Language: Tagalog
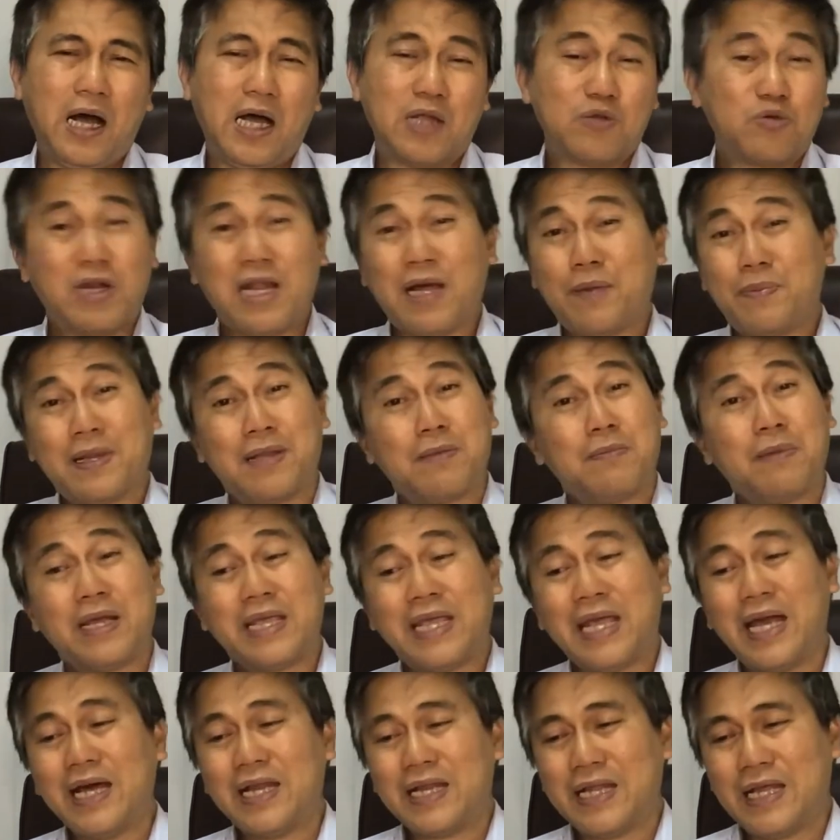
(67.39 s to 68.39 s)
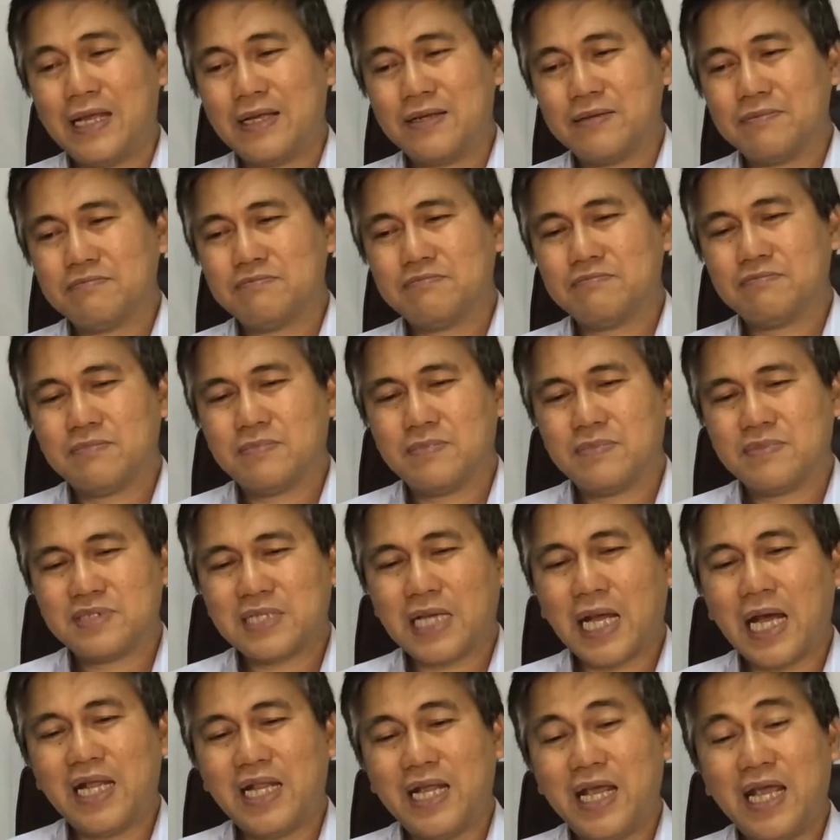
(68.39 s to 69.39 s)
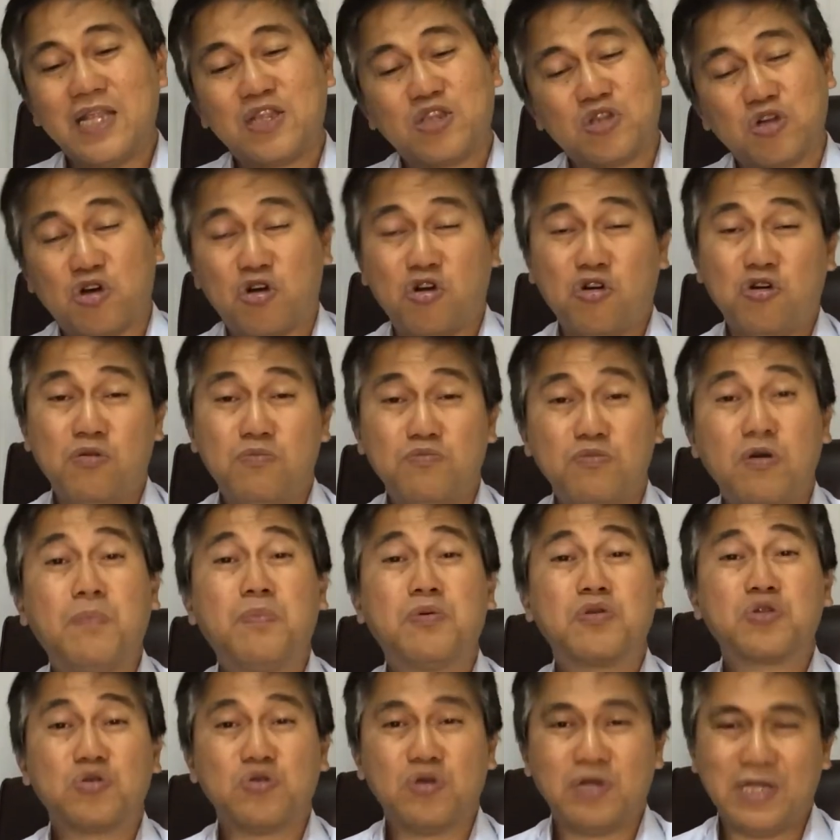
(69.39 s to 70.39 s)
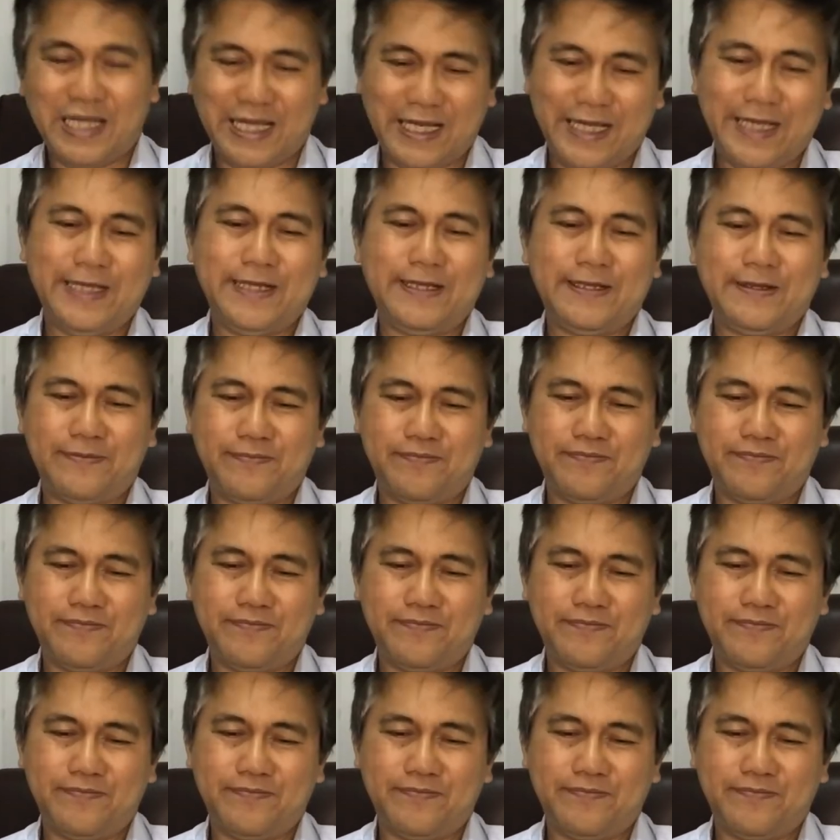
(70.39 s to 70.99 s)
at wala pa rin mangyari, saka na ito puputulin.